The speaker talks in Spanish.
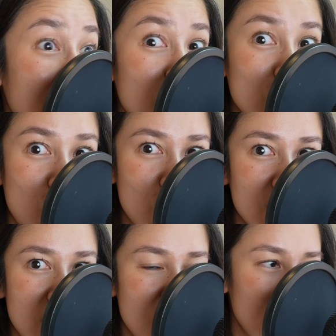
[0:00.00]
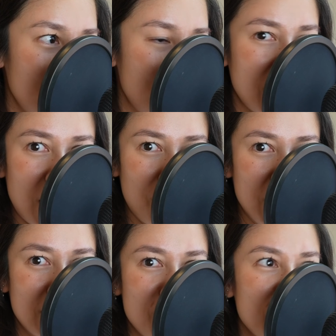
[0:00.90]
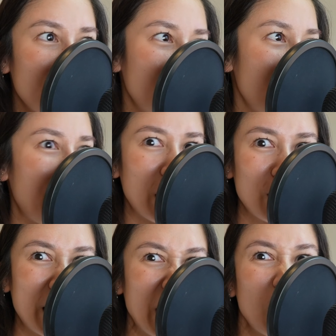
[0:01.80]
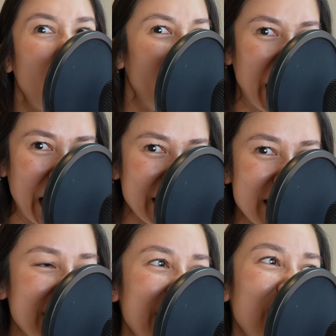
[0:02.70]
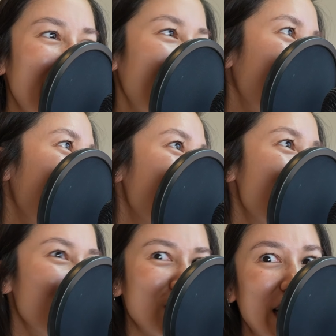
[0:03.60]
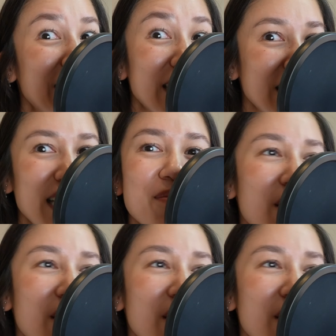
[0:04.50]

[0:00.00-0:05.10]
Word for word: los conocí, inclusive te armé este episodio hablándote del Gwen, diciendo que pues casi casi que me